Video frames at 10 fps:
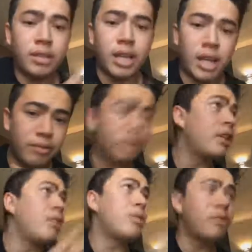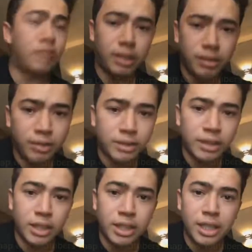quem era você e o que você tava
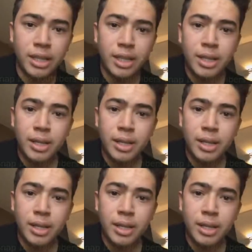fazendo ali.